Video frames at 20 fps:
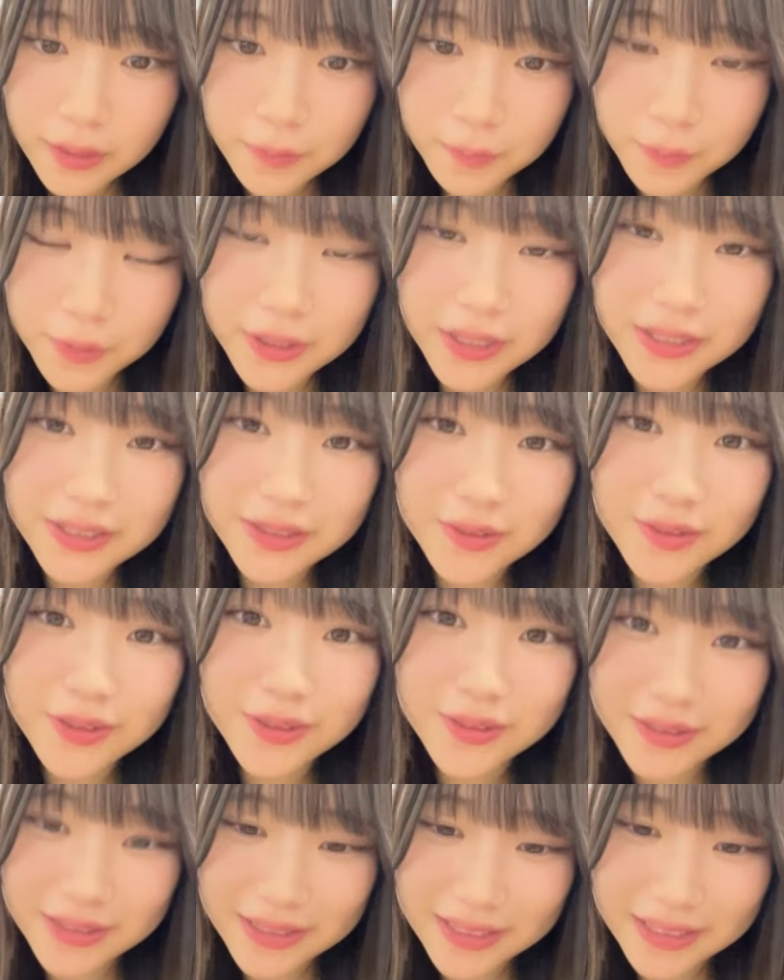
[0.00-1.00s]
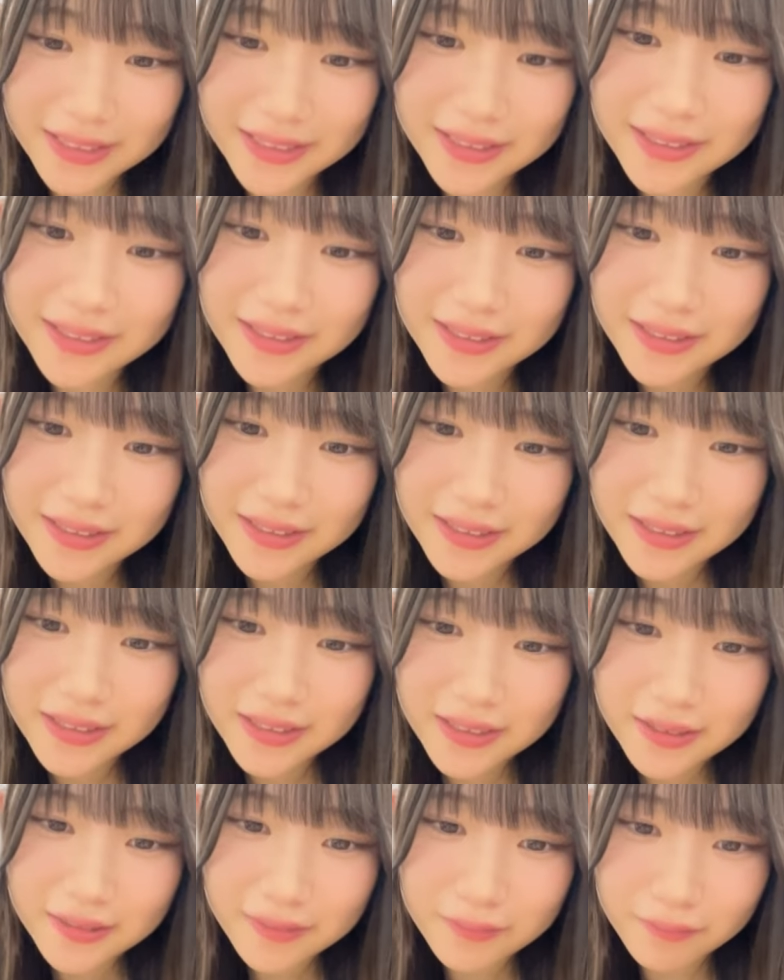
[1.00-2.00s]
森田すごいよね
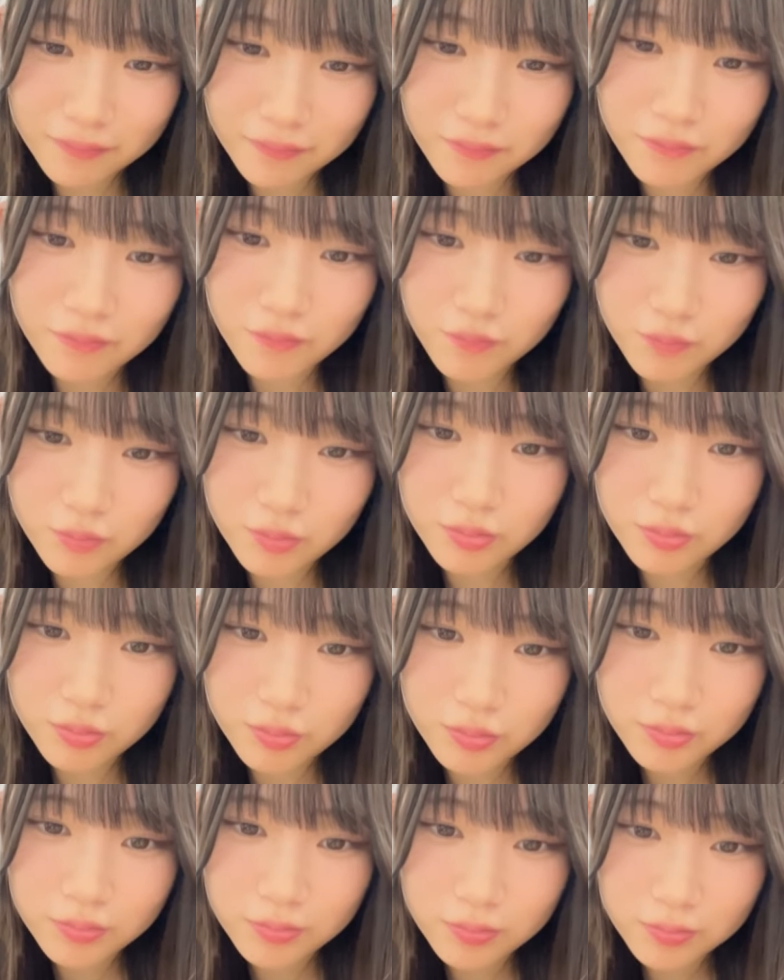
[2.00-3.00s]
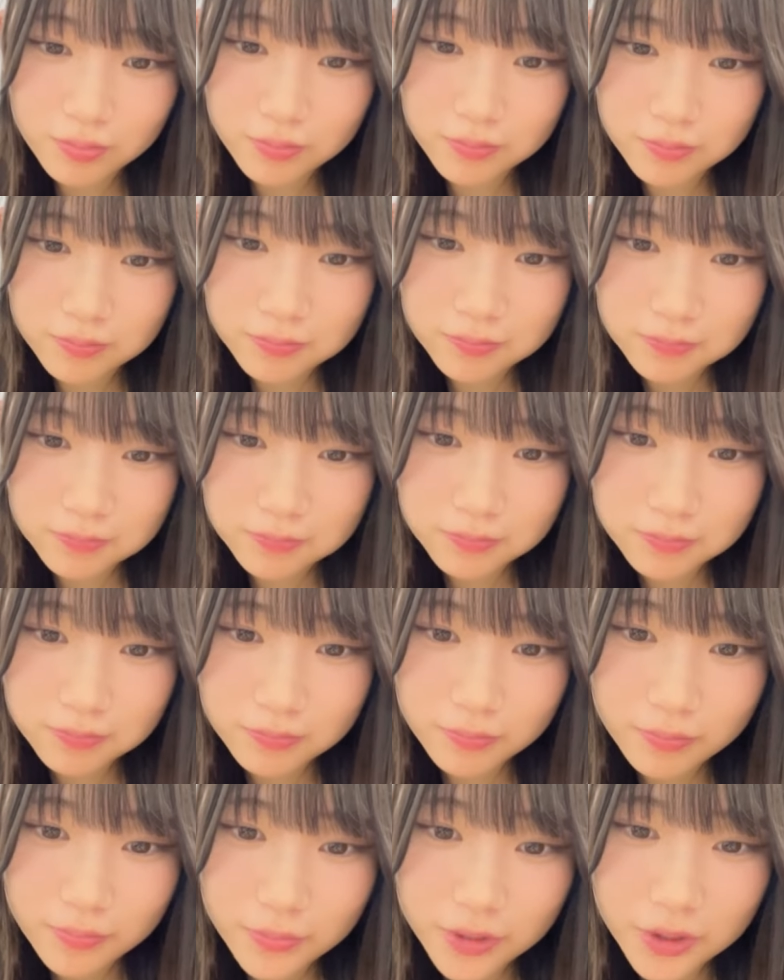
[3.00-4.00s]
うん
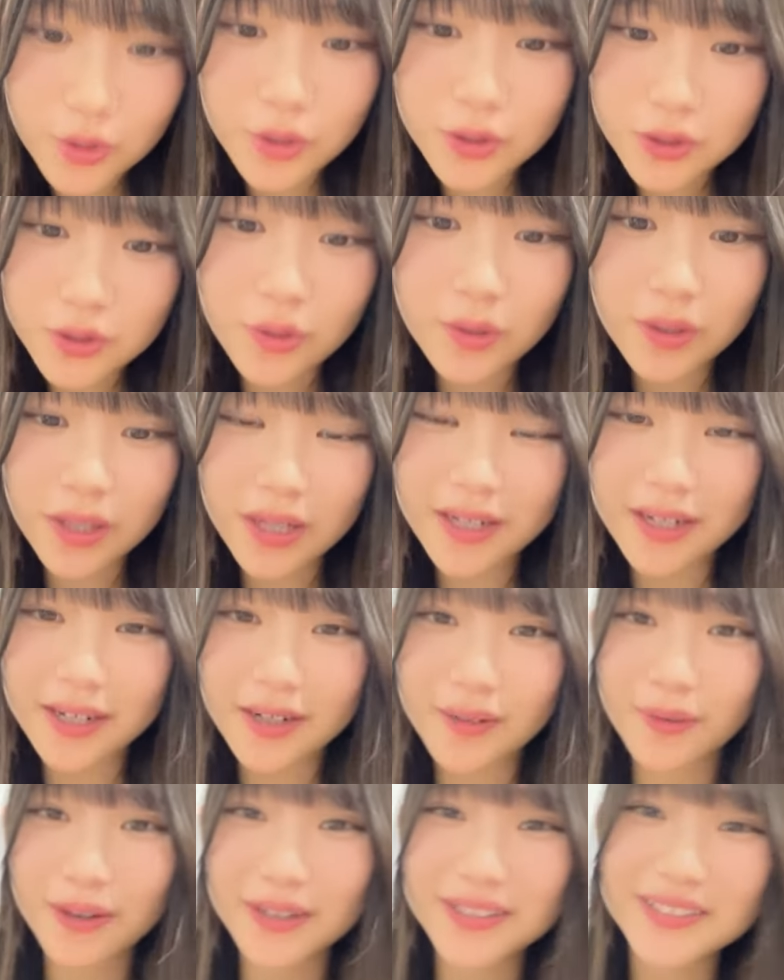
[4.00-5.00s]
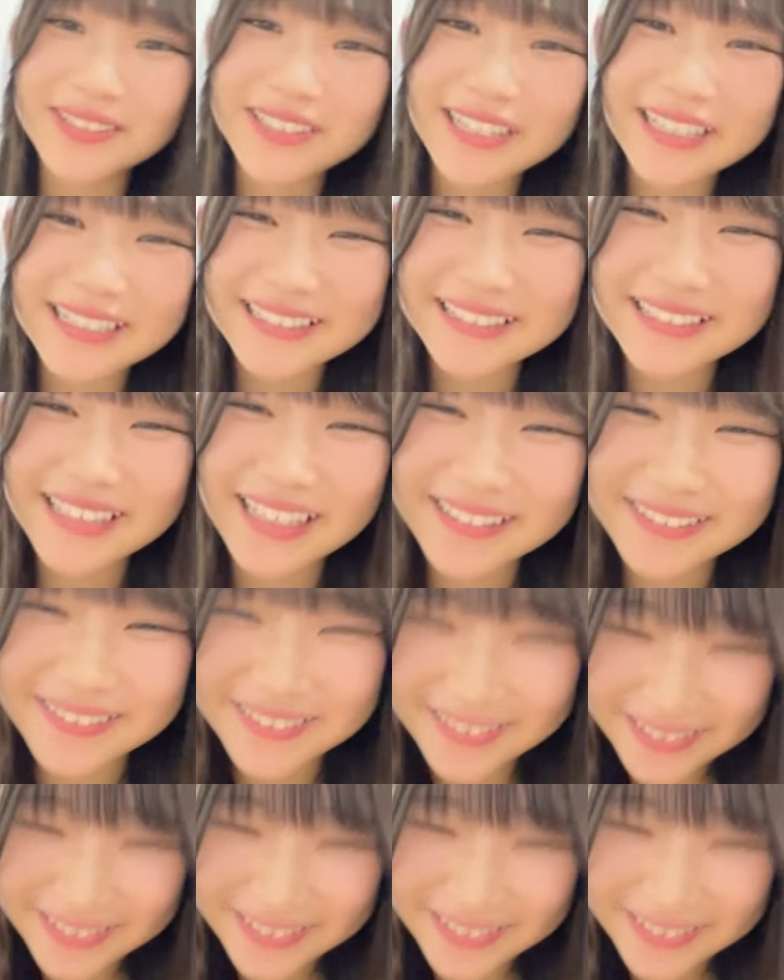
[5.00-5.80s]
そうそうだからワクワクなの